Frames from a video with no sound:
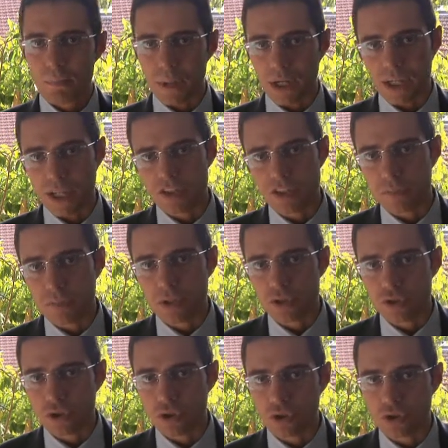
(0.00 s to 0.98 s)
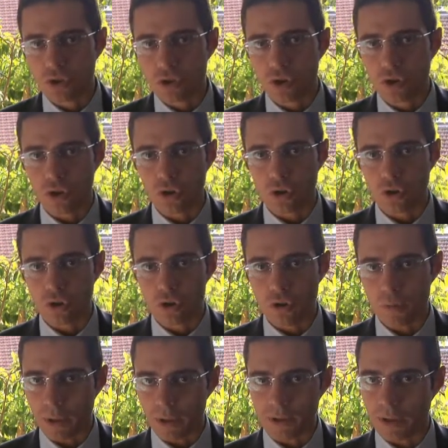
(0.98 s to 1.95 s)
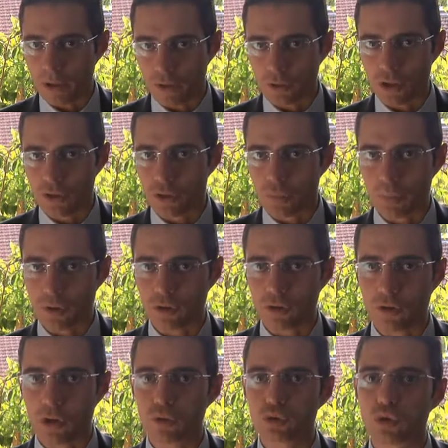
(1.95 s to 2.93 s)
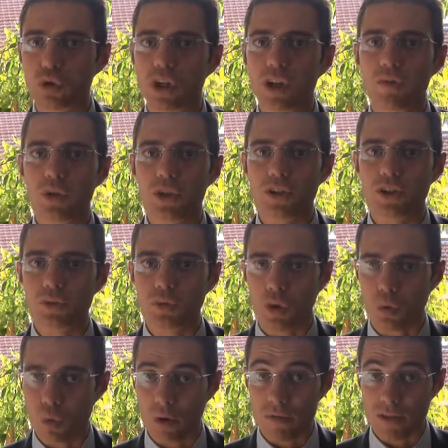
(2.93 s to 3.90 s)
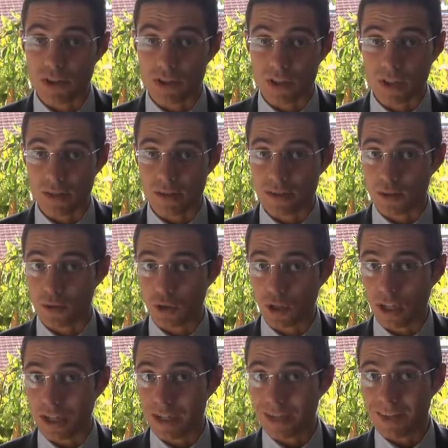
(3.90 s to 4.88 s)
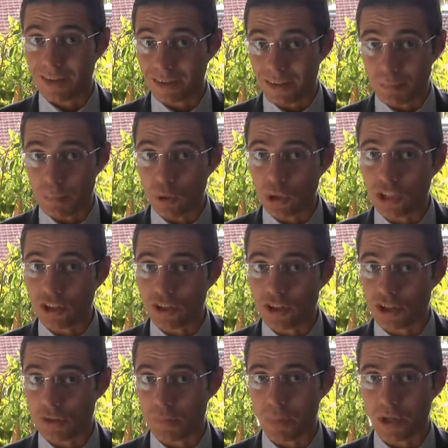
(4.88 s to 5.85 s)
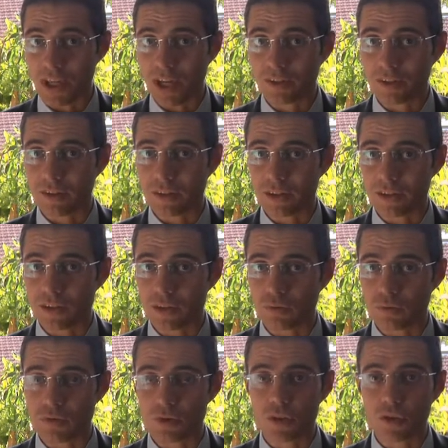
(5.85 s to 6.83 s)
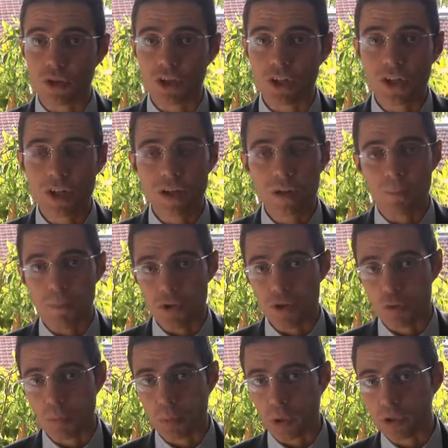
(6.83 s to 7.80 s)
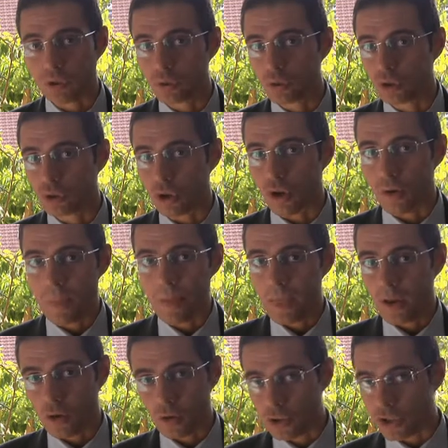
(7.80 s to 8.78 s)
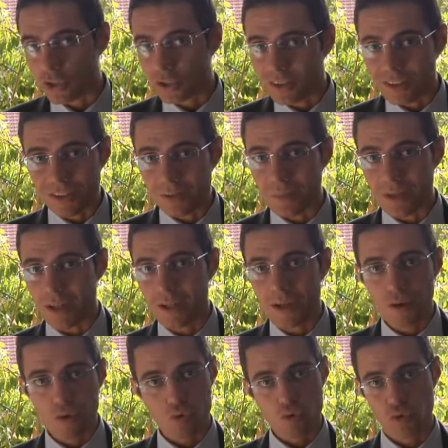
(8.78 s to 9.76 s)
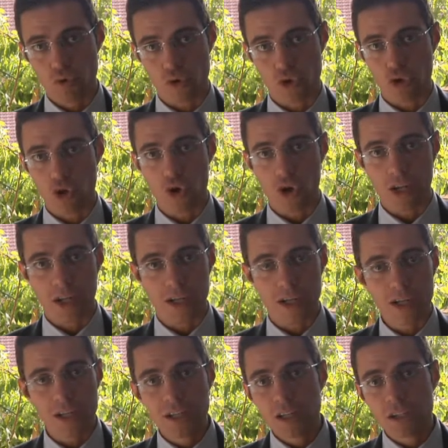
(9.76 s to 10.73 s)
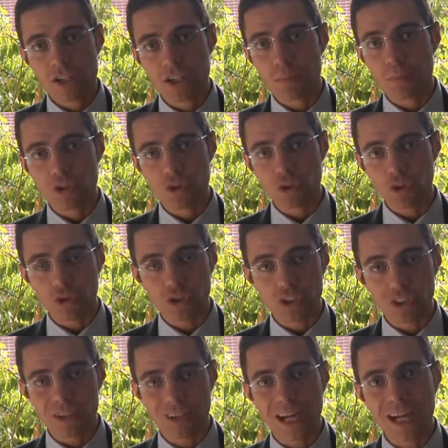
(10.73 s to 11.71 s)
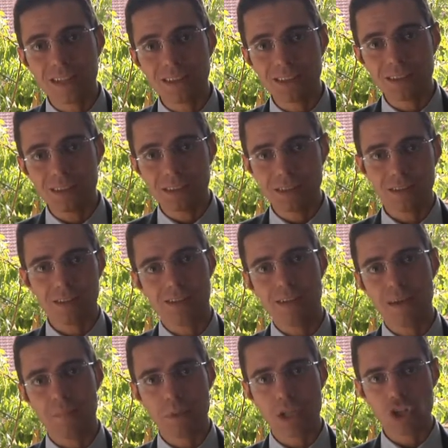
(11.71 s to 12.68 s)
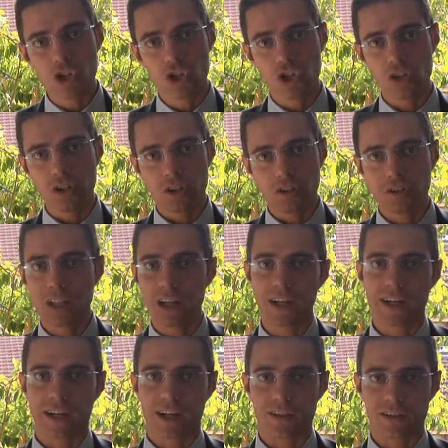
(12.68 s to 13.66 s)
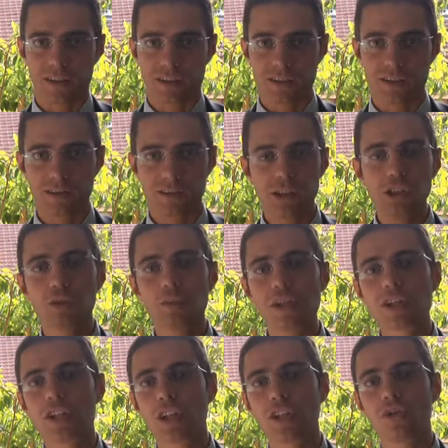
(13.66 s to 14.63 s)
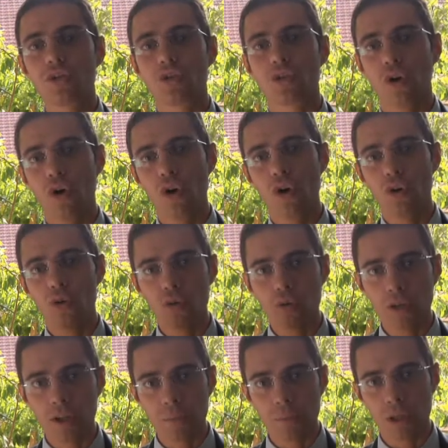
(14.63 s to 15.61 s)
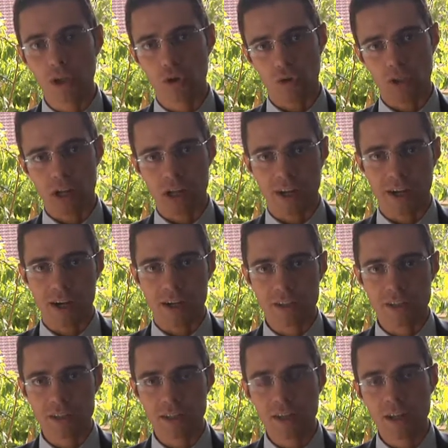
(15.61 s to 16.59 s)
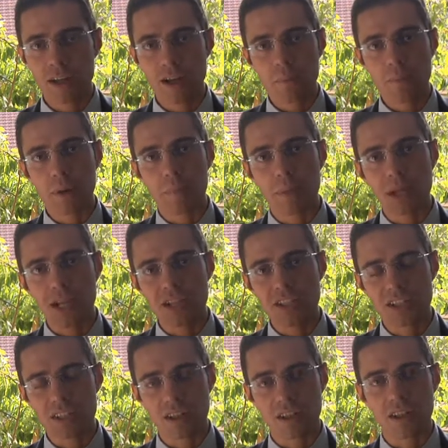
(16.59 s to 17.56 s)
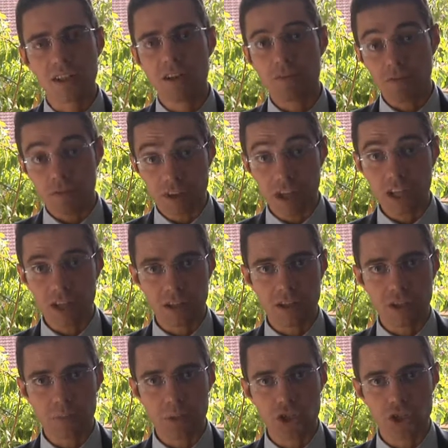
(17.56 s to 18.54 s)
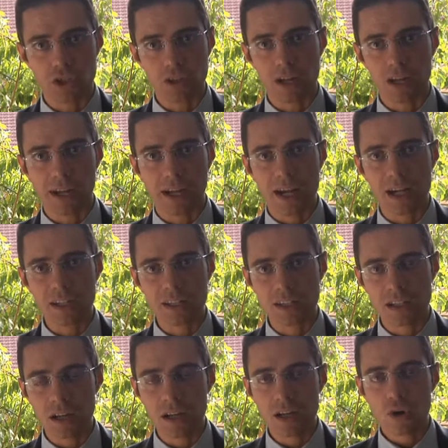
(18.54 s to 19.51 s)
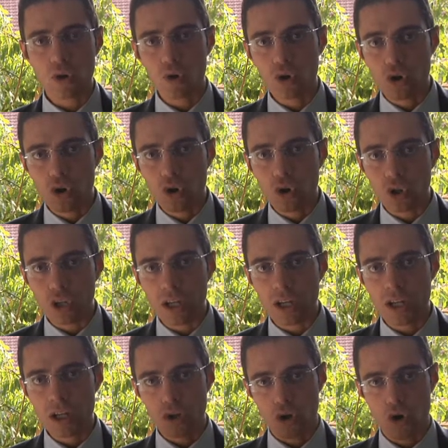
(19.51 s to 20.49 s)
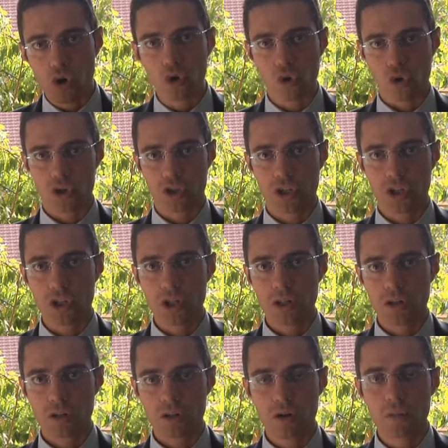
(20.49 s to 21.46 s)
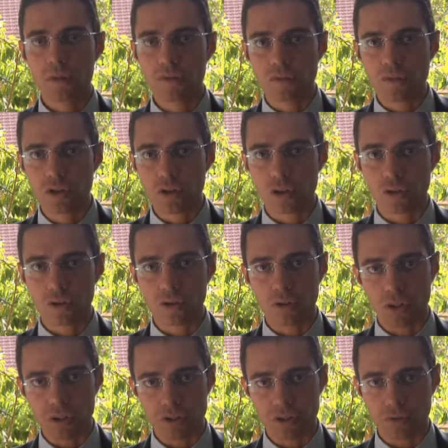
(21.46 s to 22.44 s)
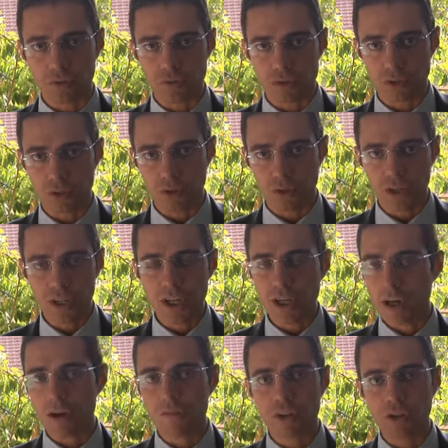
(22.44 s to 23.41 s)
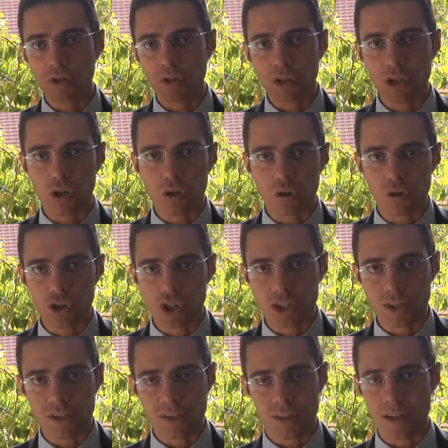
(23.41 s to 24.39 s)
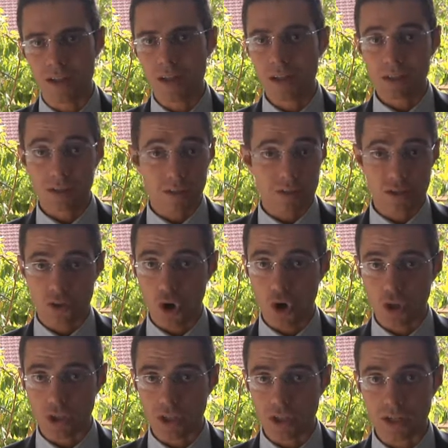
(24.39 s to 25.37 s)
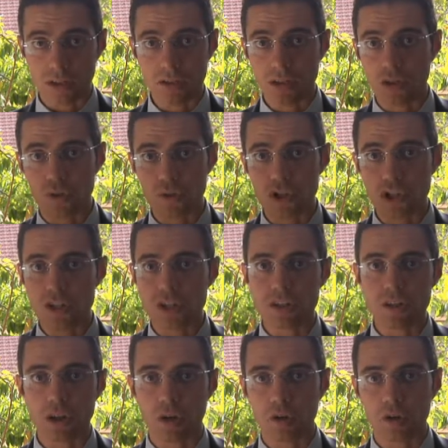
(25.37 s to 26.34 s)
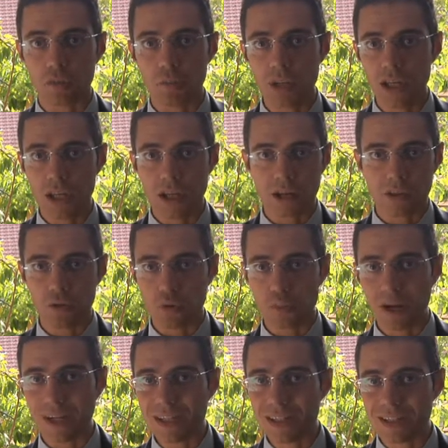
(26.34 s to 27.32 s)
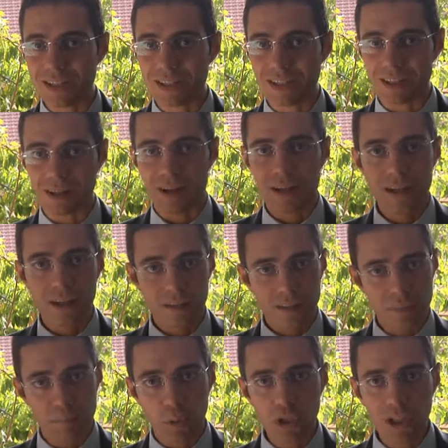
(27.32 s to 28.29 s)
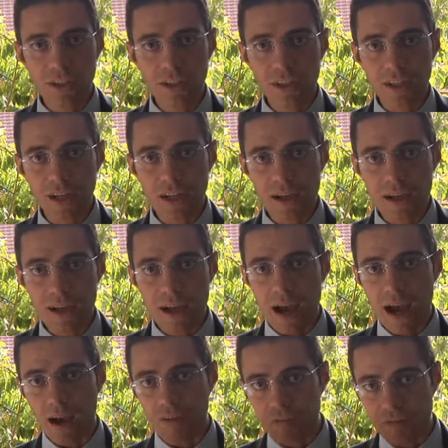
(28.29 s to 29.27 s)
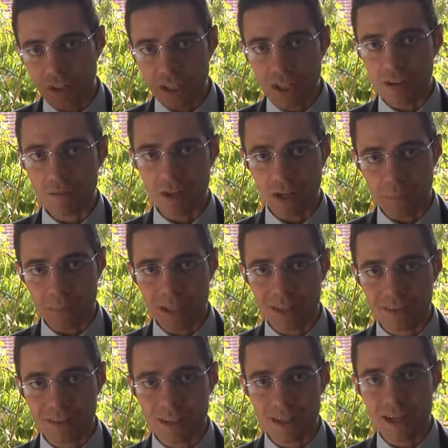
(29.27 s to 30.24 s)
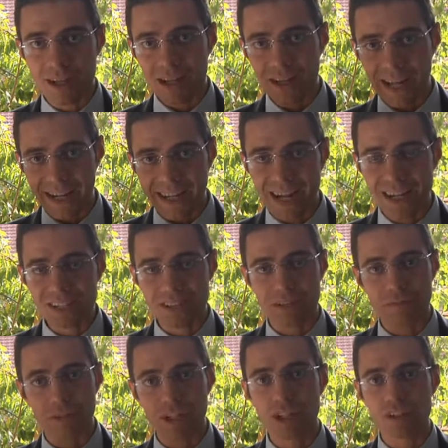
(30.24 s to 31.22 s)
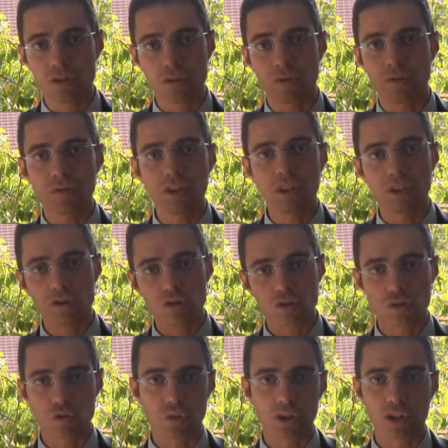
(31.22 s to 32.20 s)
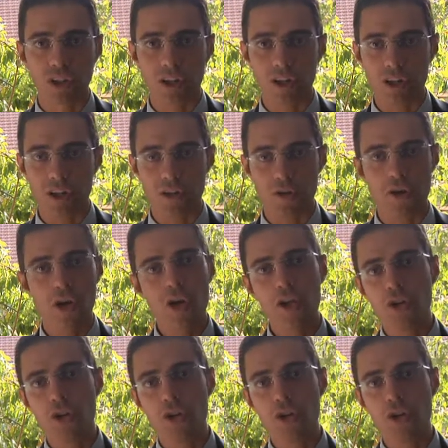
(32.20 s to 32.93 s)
perché c'è bisogno, come hanno detto persone autorevoli, di una nuova generazione di politici impegnati nelle istituzioni, ma soprattutto consentitemi uno slogan c'è bisogno di tanti nemici della casta. Io mi sento un nemico della casta, ma per essere veri nemici della casta occorre conoscere come funzionano le istituzioni, avendo delle conoscenze di storia, delle conoscenze di economia, di urbanistica, di politica affinché veramente la casta venga sconfitta sul suo terreno.